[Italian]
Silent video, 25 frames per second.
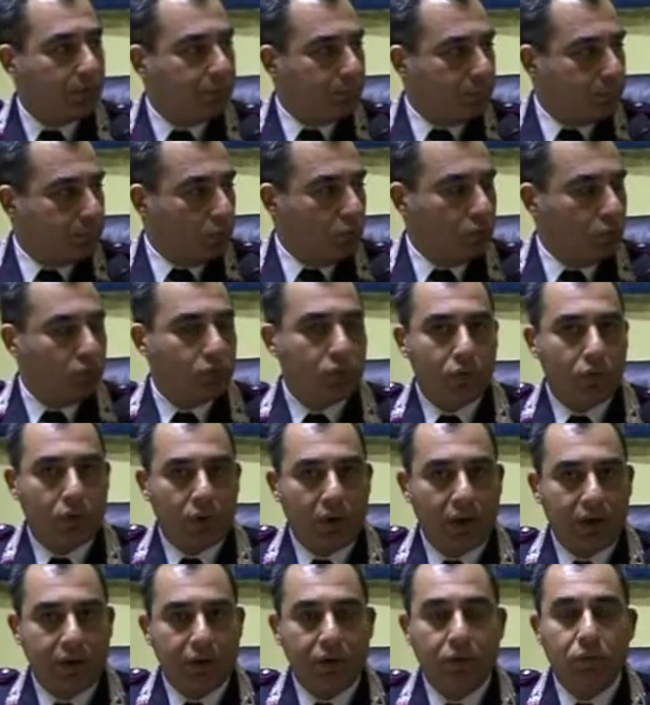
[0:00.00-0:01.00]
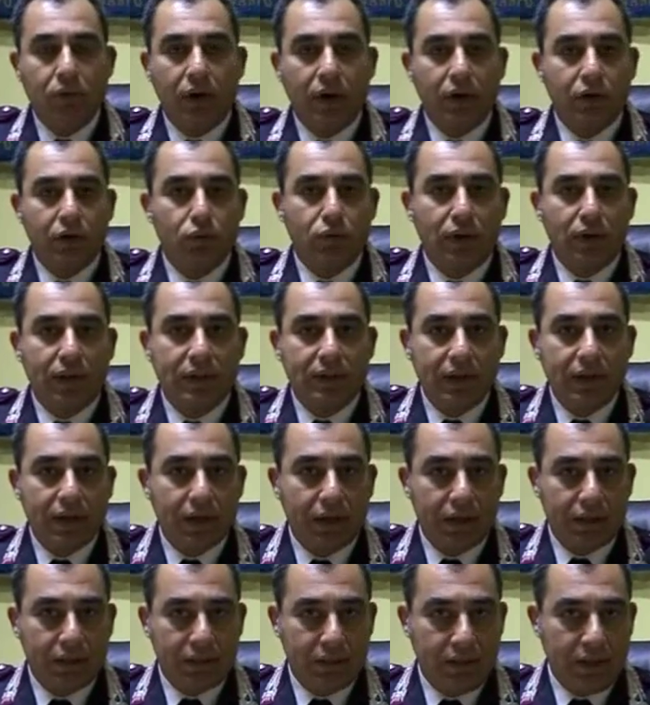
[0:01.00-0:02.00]
appunto a riguardo una
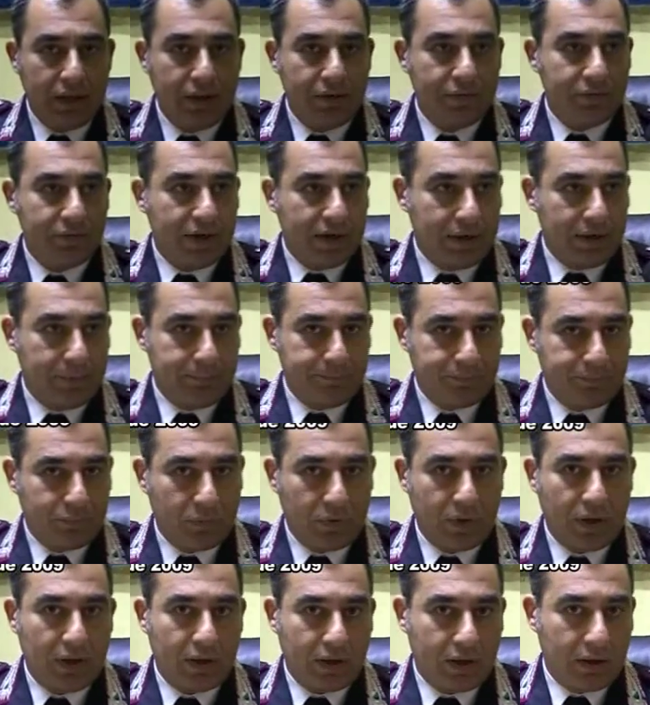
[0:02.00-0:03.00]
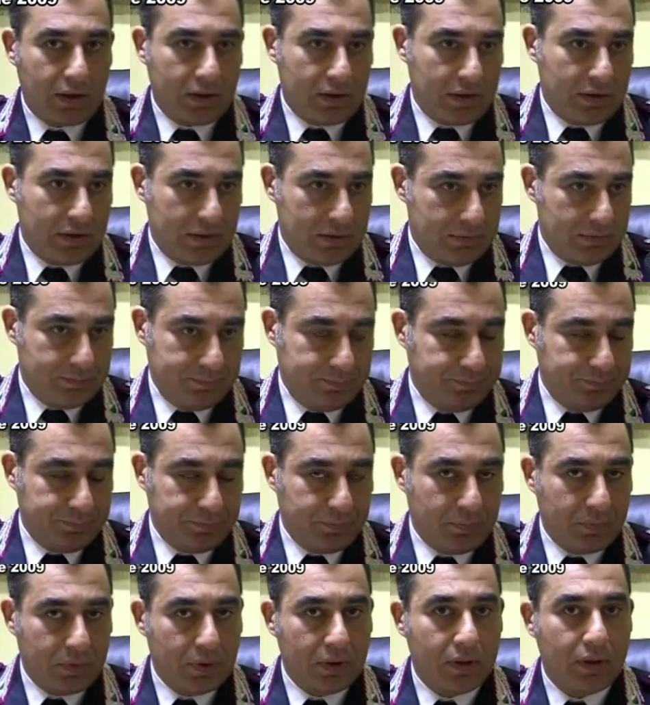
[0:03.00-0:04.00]
direttiva eh,
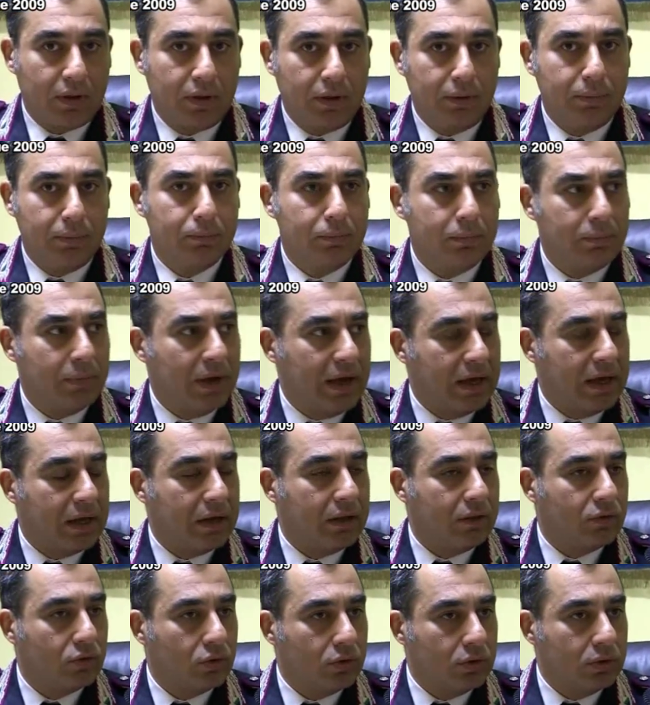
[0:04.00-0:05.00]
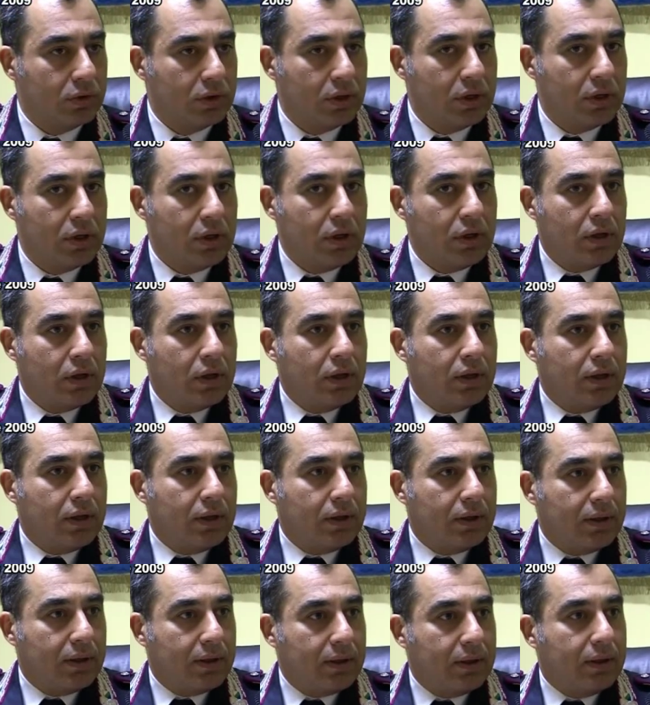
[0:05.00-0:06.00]
in merito
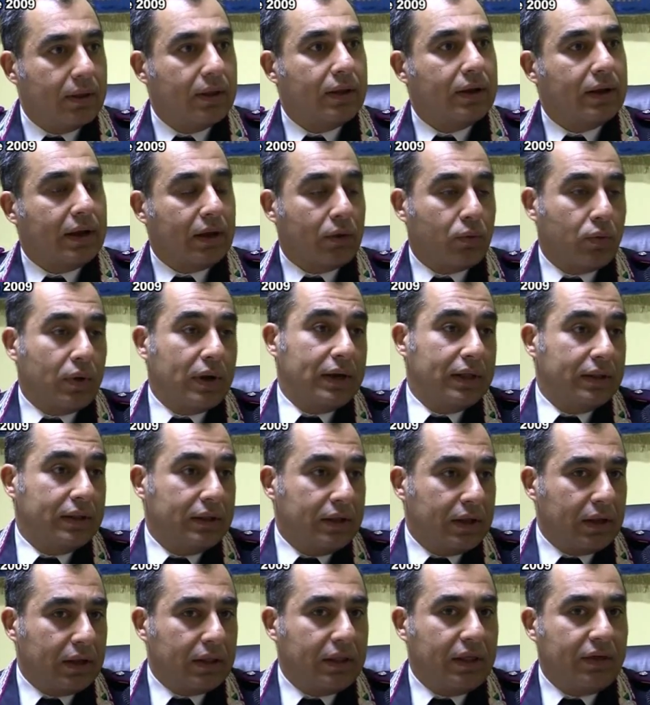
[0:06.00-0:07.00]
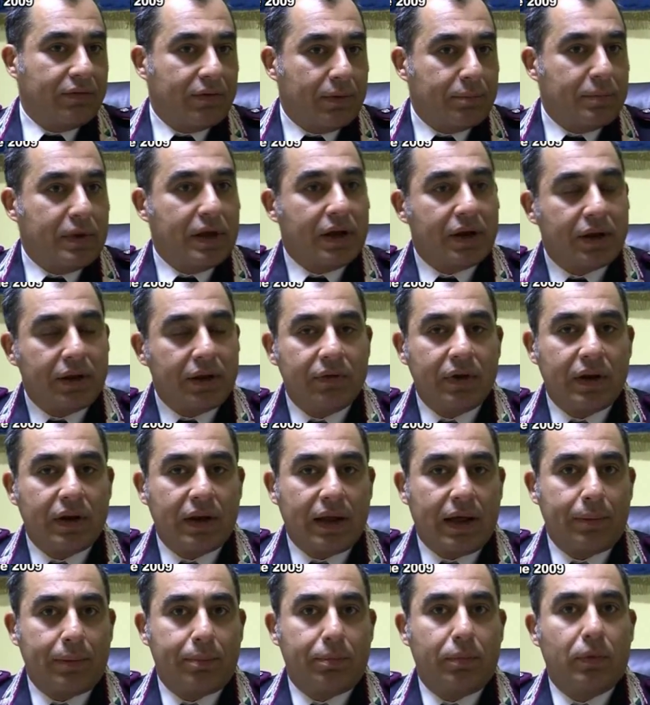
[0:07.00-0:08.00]
la quale direttiva mi
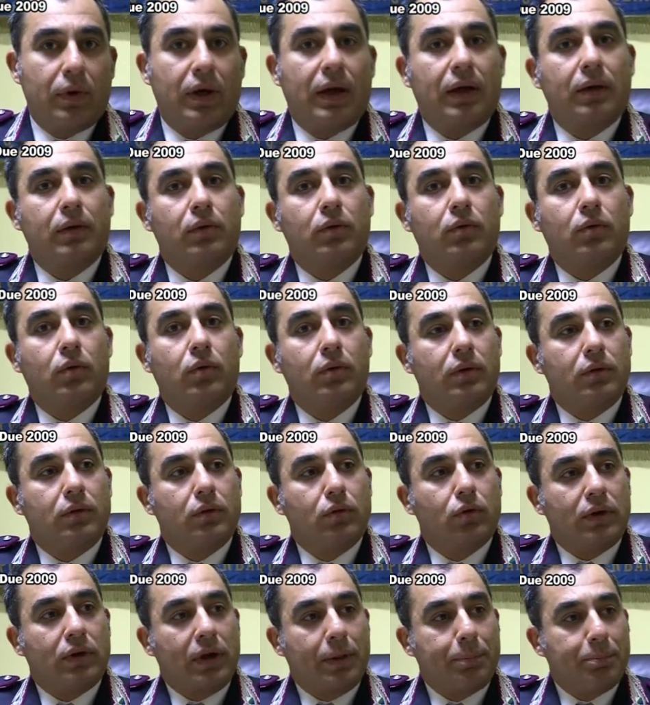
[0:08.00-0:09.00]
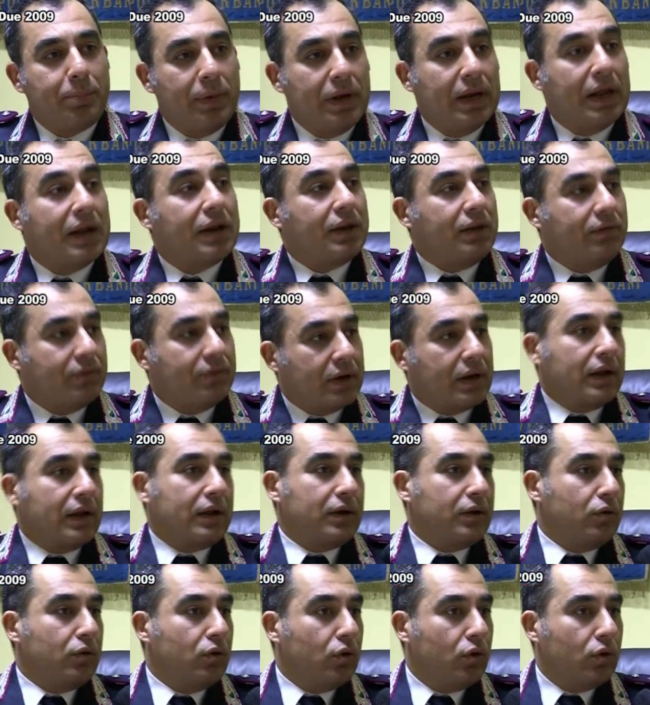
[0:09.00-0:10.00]
arriverà non appena
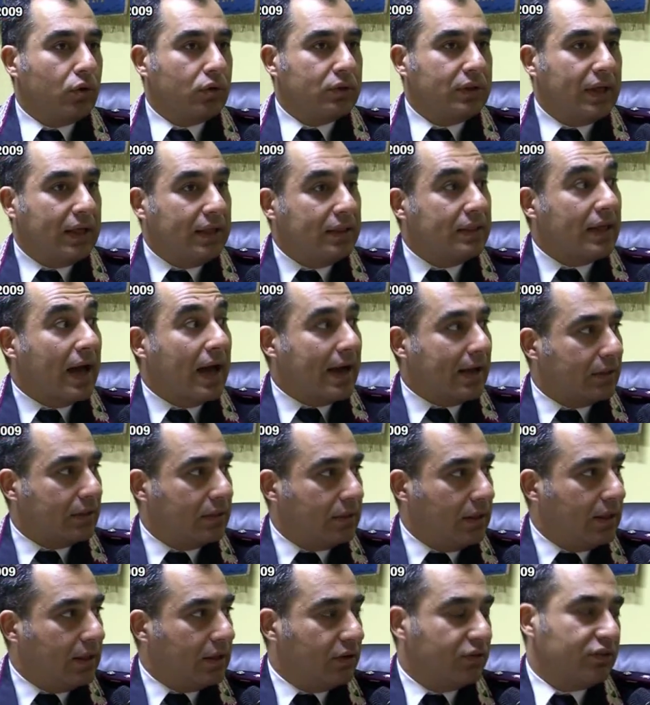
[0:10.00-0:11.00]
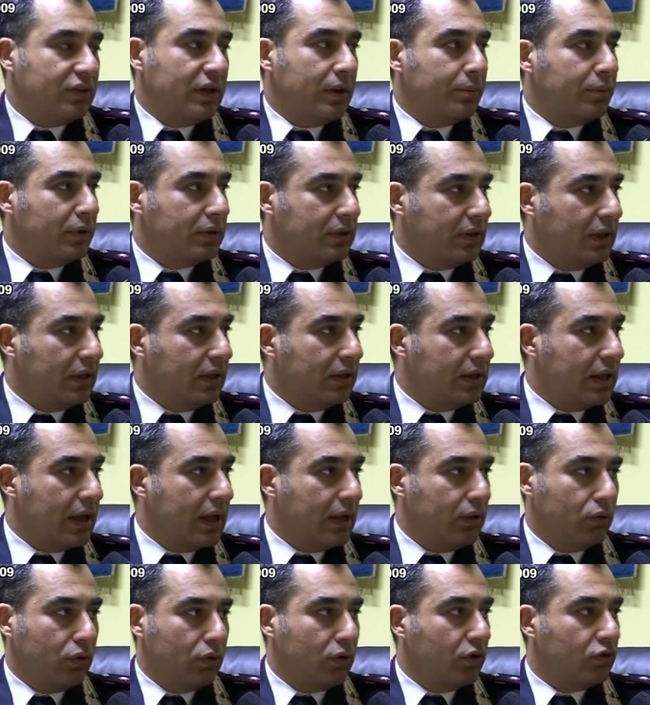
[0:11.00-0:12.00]
arriveranno dei dati che stiamo
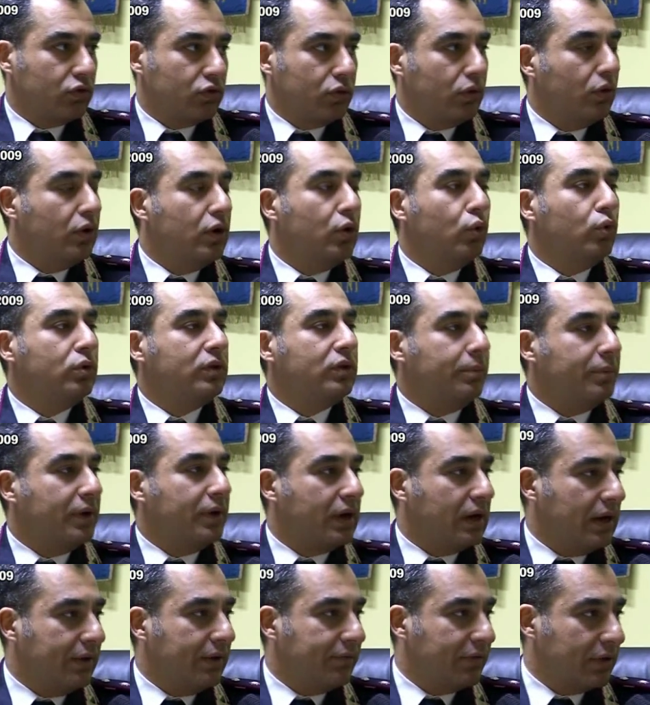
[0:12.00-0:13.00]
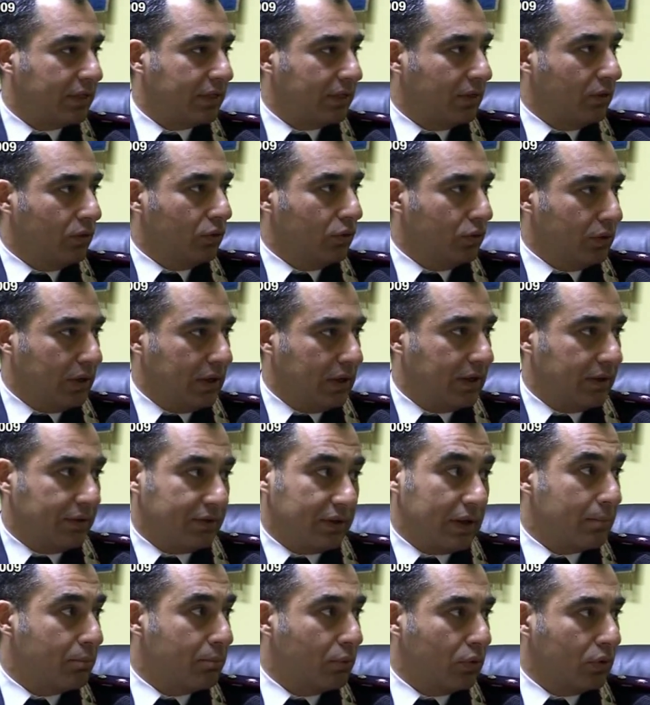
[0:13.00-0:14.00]
attendendo che sono le ultime rilevazioni che
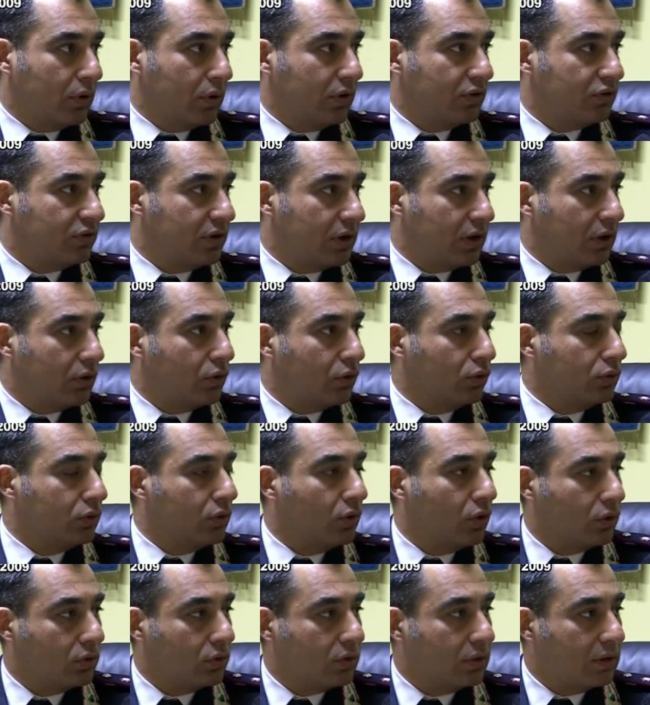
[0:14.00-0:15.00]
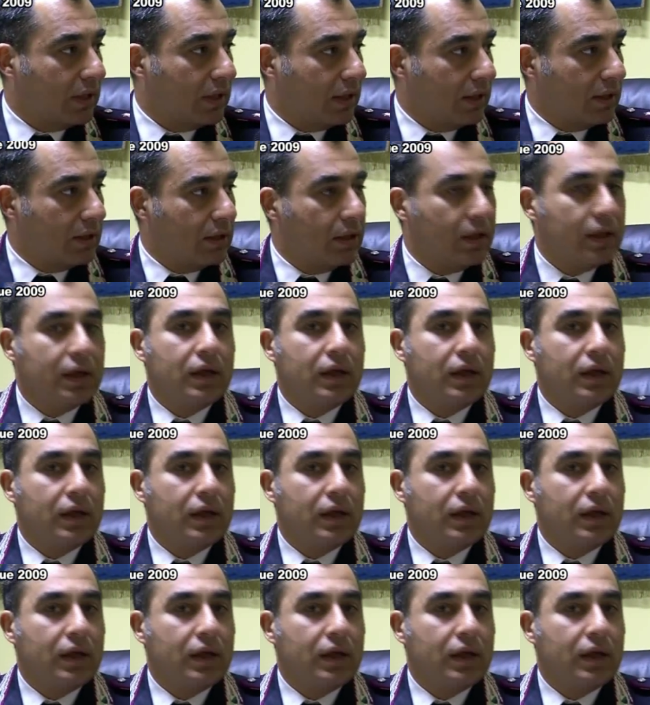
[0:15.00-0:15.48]
debbono essere condotte